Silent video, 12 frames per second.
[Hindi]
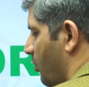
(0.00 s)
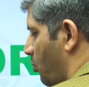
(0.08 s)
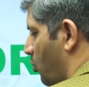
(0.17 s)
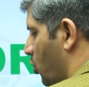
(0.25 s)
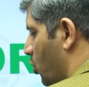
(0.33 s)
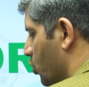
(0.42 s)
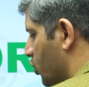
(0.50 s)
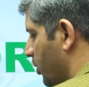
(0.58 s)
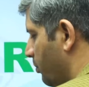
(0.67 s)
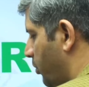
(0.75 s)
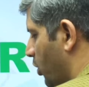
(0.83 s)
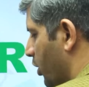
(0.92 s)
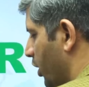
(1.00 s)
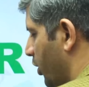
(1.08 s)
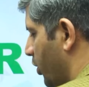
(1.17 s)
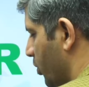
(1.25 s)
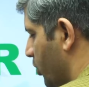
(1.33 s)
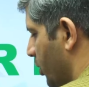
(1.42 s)
मोस्ट इम्पॉर्टेंट
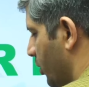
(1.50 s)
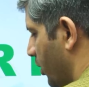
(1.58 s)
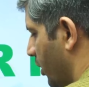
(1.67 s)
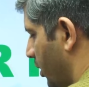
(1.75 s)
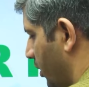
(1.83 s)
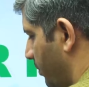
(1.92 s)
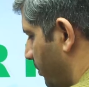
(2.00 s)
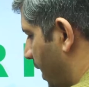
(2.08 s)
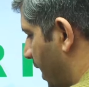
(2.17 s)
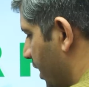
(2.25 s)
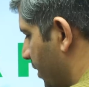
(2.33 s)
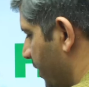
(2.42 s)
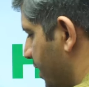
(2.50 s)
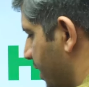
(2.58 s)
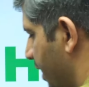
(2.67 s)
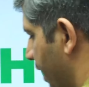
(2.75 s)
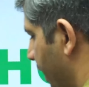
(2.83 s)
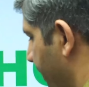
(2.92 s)
क्वेश्चन पार्ट में से
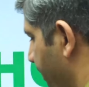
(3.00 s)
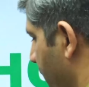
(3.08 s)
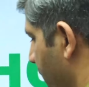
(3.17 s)
है